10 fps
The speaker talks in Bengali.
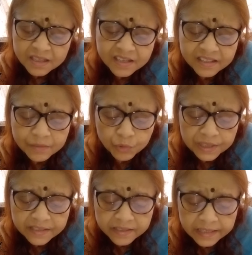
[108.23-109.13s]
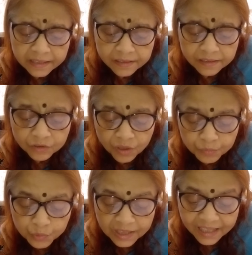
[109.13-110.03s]
সেদিন বলেছিলেন
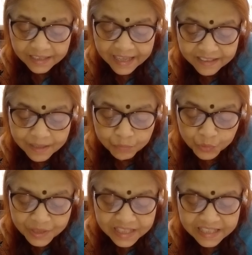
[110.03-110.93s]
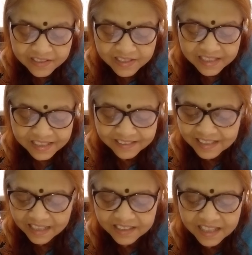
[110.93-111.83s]
কল্পনা একটা বই লিখছি
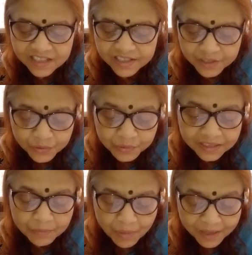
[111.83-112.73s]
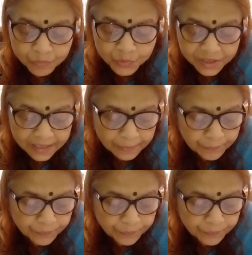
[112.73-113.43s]
জানি না শেষ করতে পারবো কি না